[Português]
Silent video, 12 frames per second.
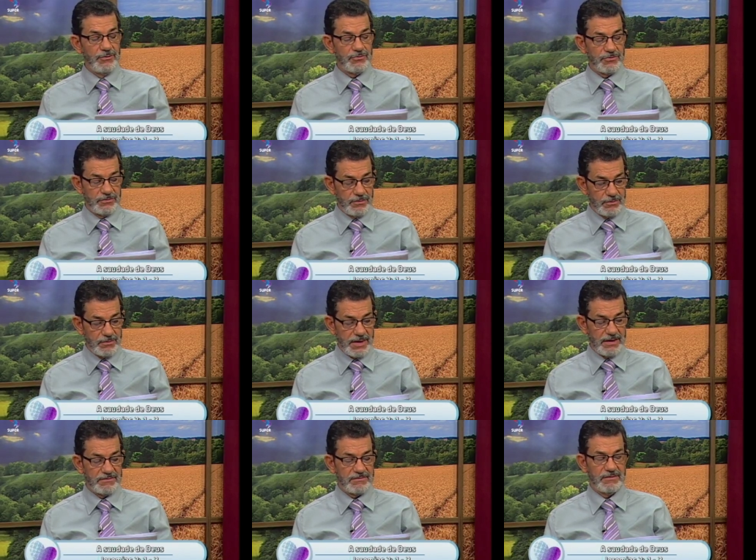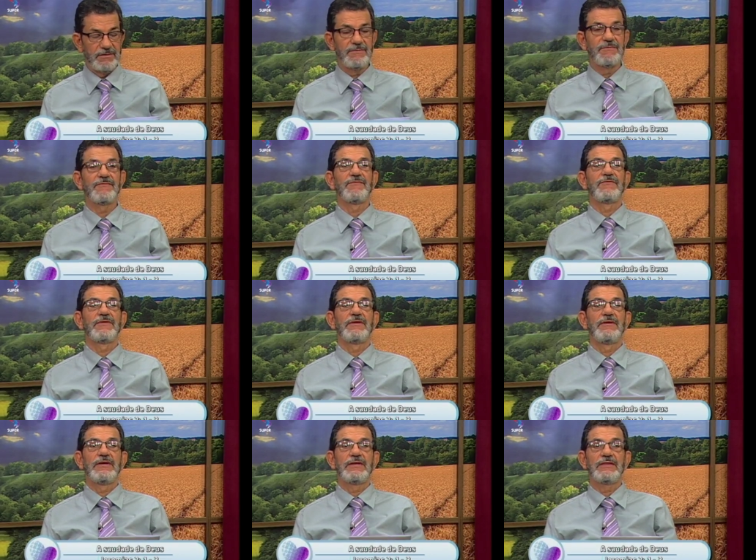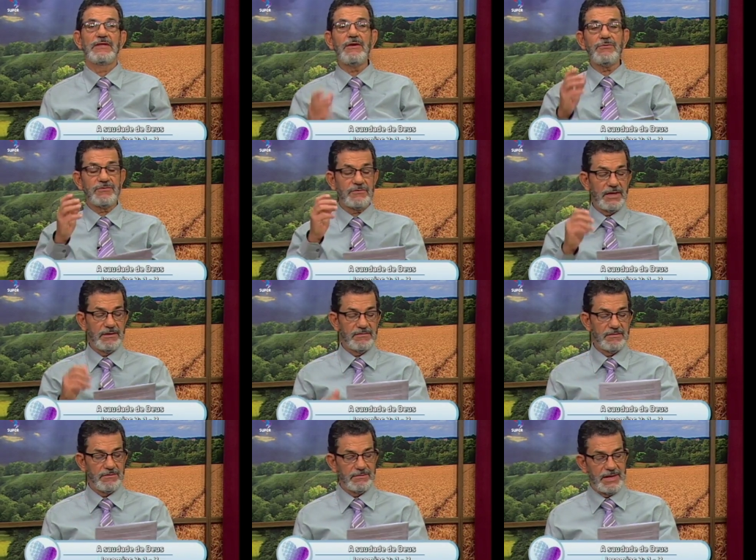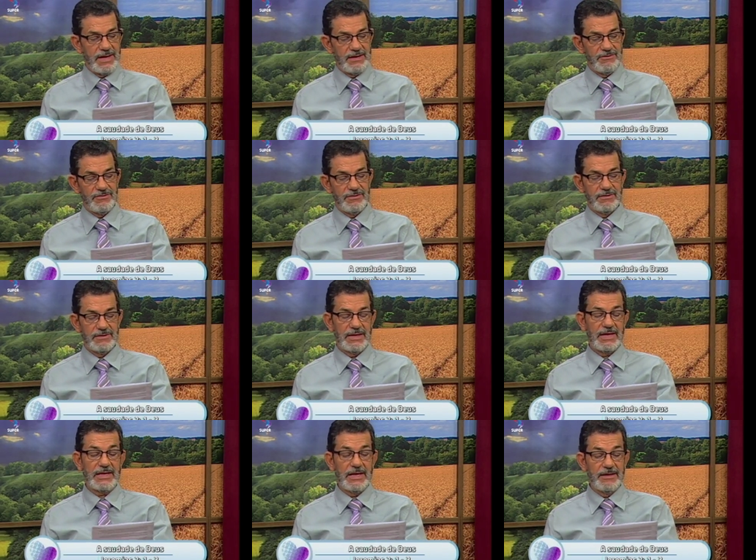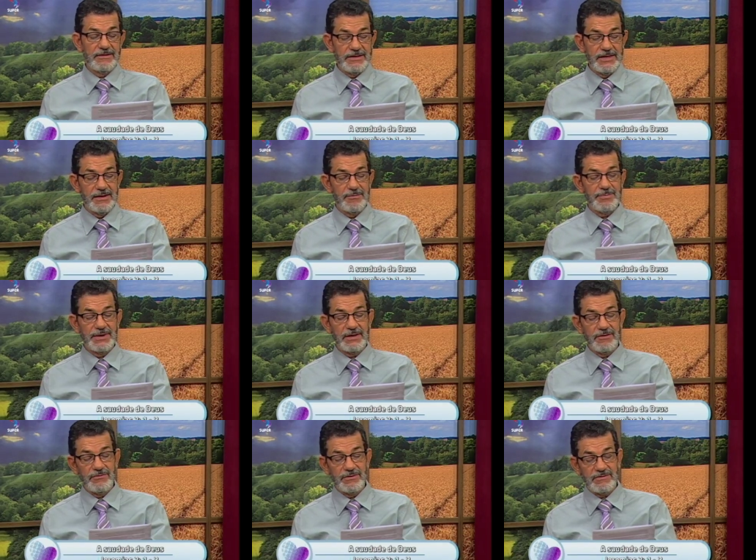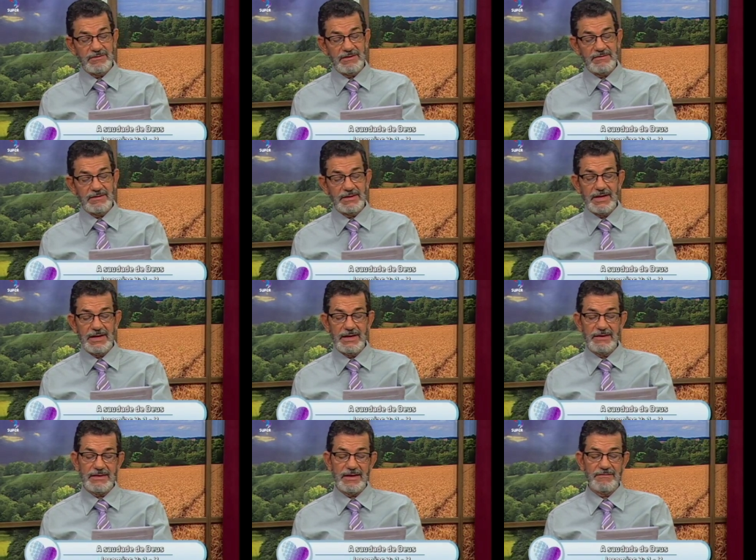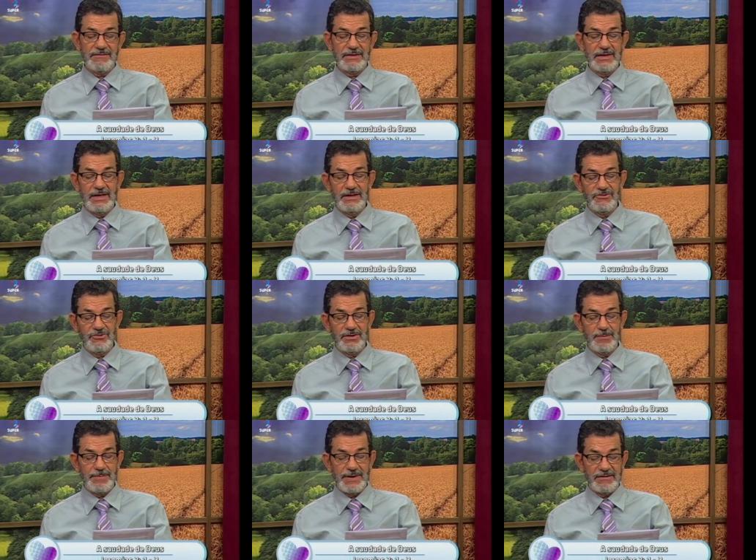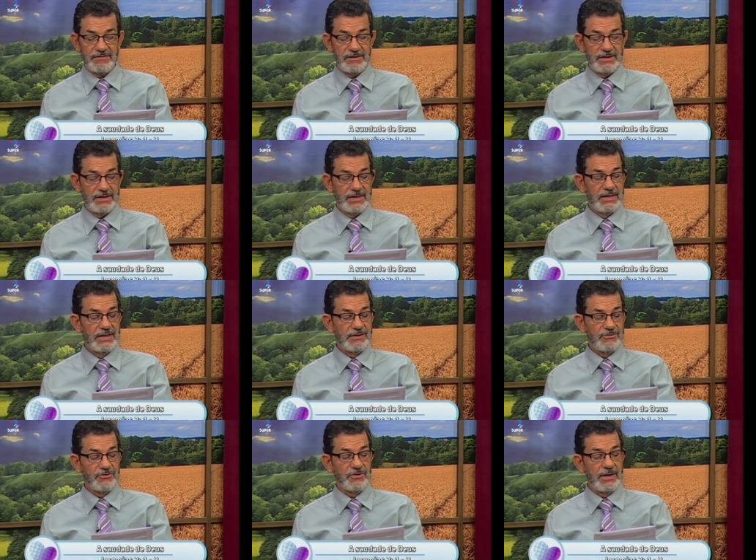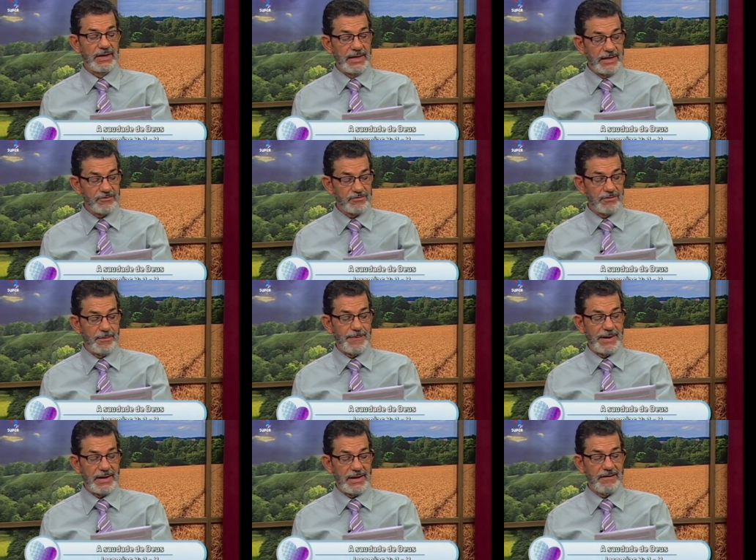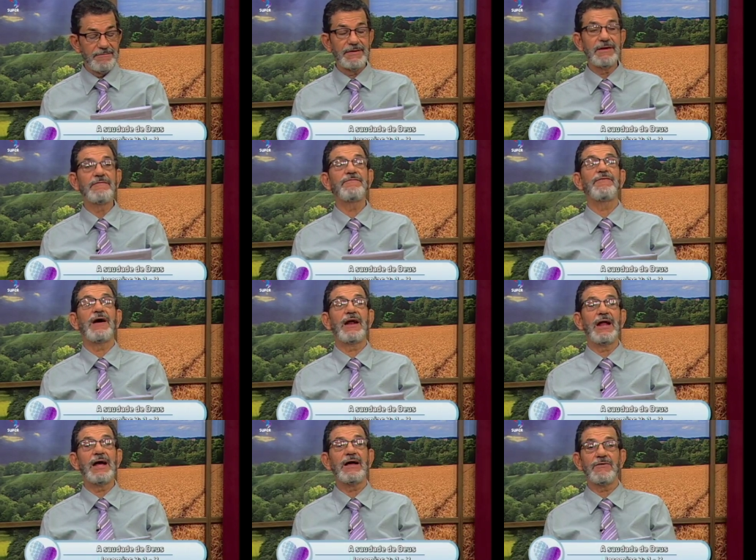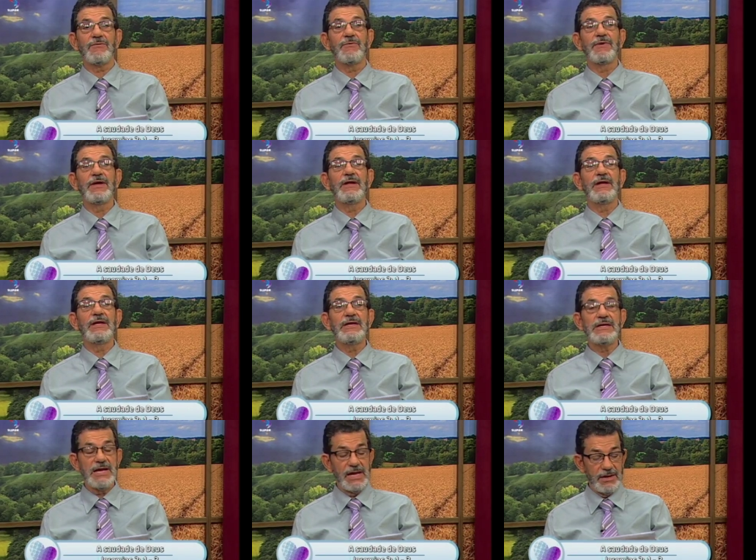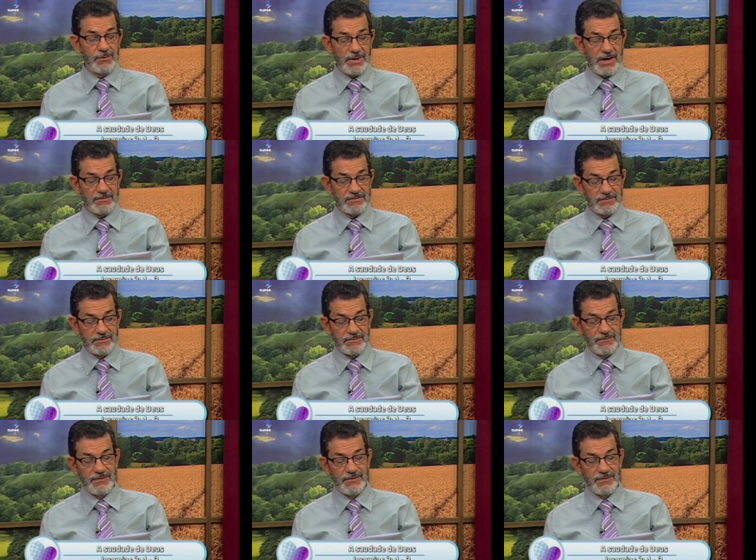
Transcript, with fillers: o seu coração. Deus tem saudade daquele tempo em que você se deleitava nele e tinha prazer de ler sua palavra e falar com ele em oração.